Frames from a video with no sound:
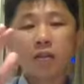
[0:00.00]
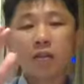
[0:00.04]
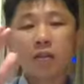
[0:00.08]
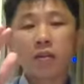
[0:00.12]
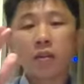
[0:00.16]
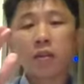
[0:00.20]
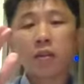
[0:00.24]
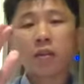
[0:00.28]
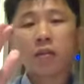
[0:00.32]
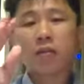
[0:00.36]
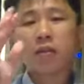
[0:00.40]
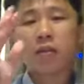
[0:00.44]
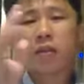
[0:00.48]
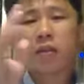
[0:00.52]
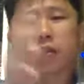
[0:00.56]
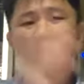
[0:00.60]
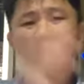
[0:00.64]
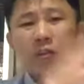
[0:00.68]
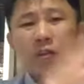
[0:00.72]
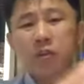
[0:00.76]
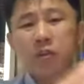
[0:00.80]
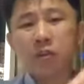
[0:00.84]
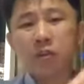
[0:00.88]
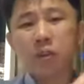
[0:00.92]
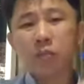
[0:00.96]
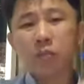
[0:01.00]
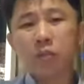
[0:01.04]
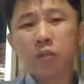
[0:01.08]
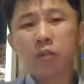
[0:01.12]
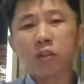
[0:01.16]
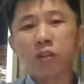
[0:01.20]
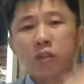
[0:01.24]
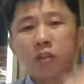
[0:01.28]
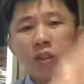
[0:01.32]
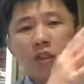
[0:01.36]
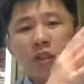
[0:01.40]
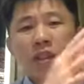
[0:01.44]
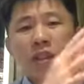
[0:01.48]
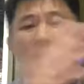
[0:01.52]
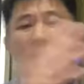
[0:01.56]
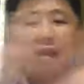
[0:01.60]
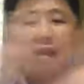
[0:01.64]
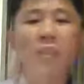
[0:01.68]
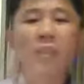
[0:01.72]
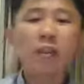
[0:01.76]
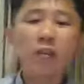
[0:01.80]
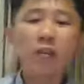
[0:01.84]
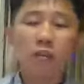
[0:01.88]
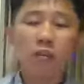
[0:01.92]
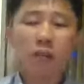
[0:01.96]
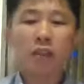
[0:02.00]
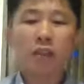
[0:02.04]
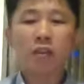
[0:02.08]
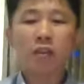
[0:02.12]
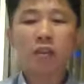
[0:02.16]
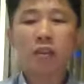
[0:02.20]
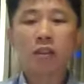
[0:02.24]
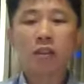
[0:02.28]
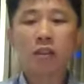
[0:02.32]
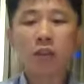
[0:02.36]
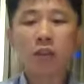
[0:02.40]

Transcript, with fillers: 看到这个时间不是你敌人有他的策